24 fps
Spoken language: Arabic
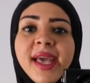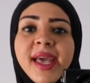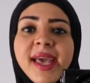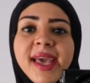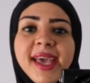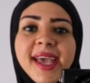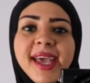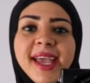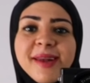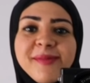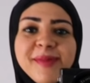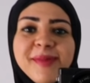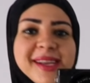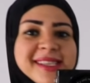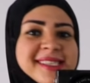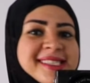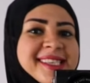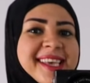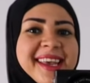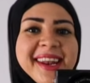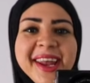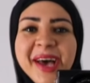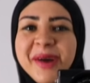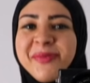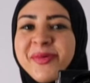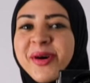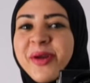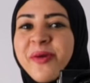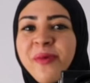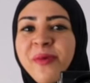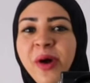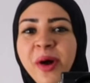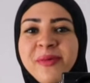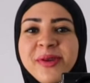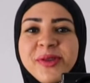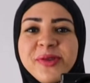آه، البنات زي القمر
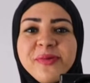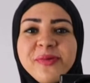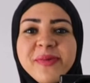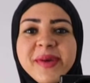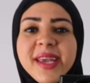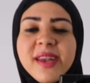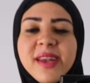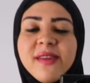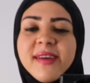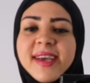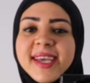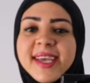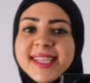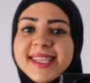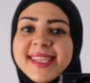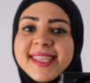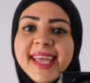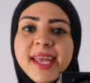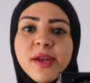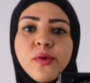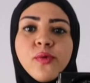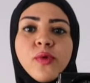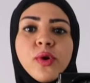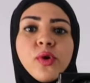ومعاملتهم حلوه جدا